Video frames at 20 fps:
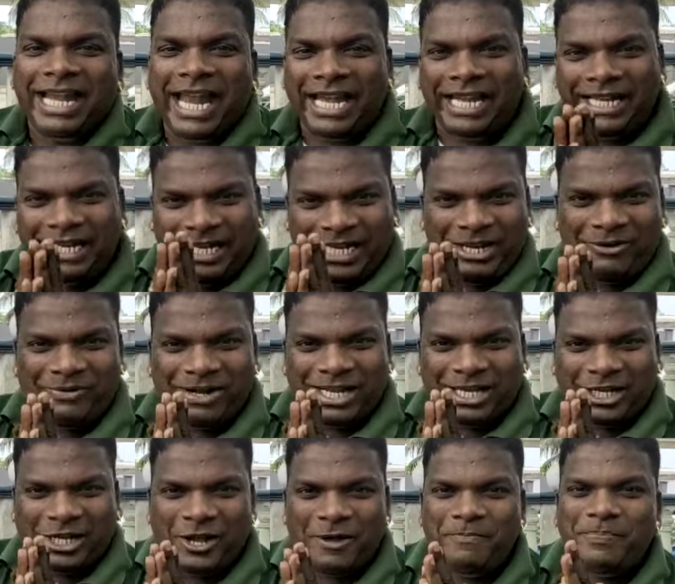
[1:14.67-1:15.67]
நன்றி
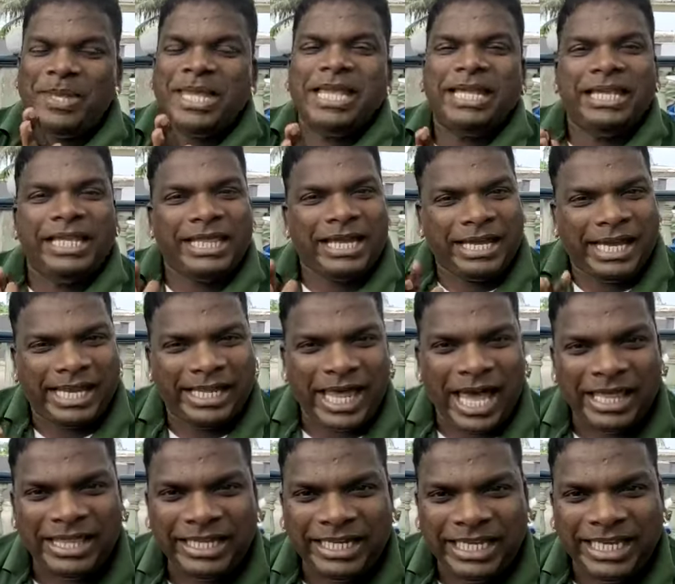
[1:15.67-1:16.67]
வணக்கம் இதை
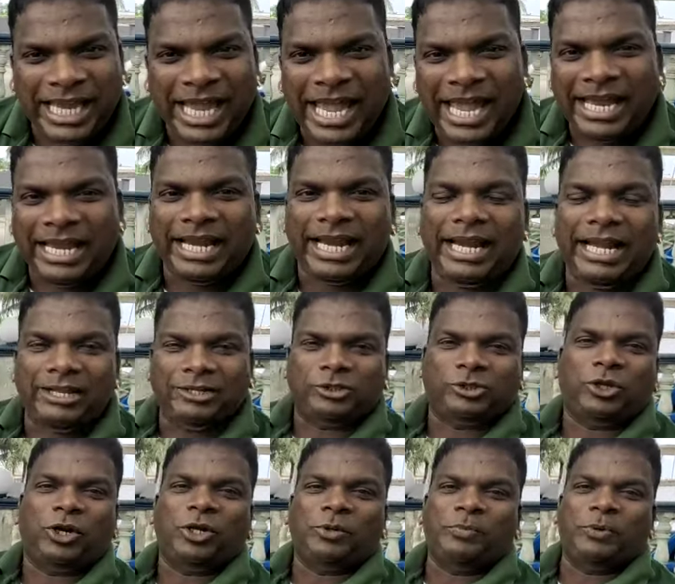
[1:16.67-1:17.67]
ஏதாவது நீங்கள்
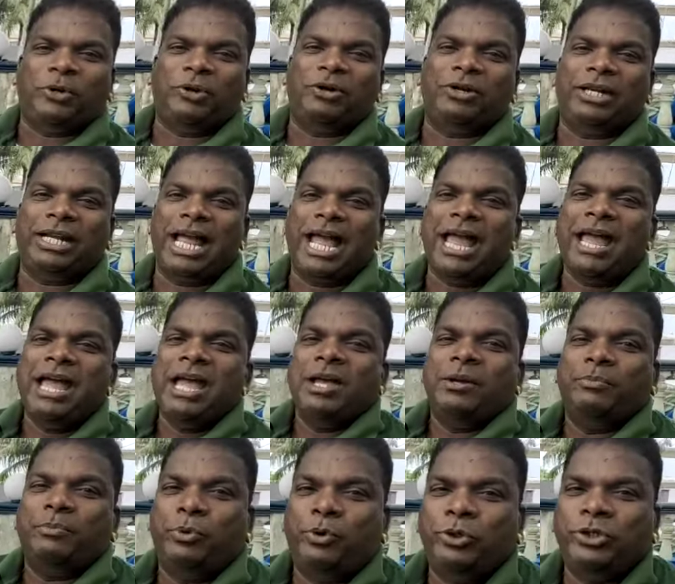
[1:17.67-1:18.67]
எங்களுக்கு தொடர்பு கொள்ளணும்னா
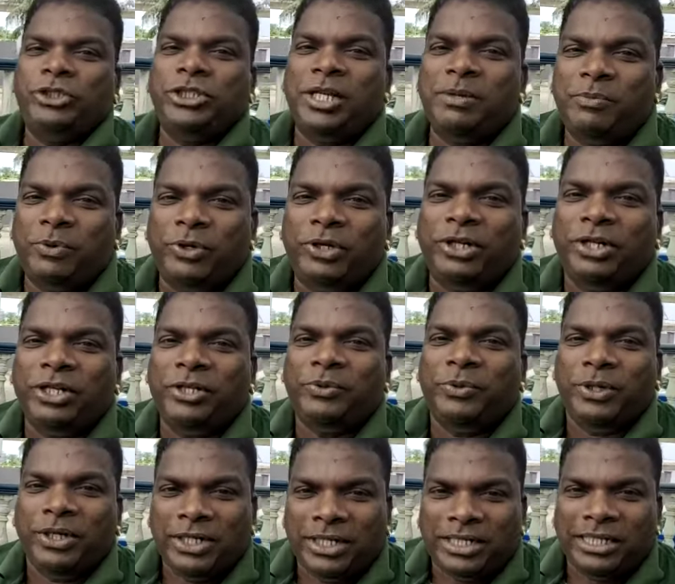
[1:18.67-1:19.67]
பூஜ்ஜியம் ஒன்று
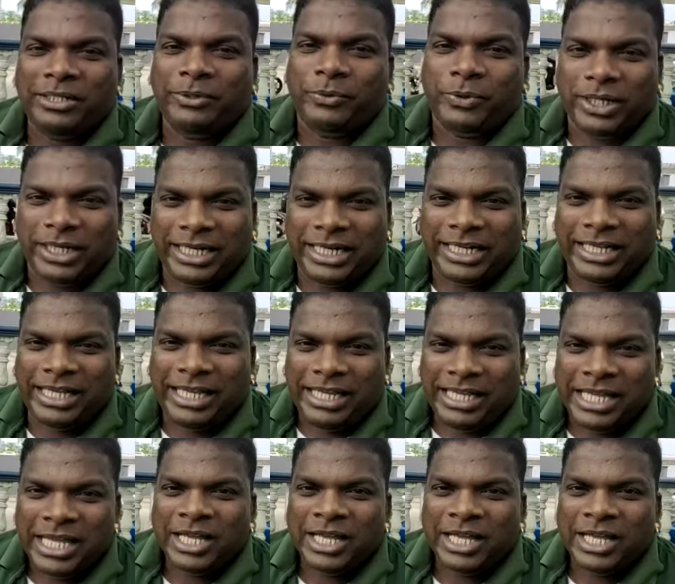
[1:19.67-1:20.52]
ஒன்று ஒன்று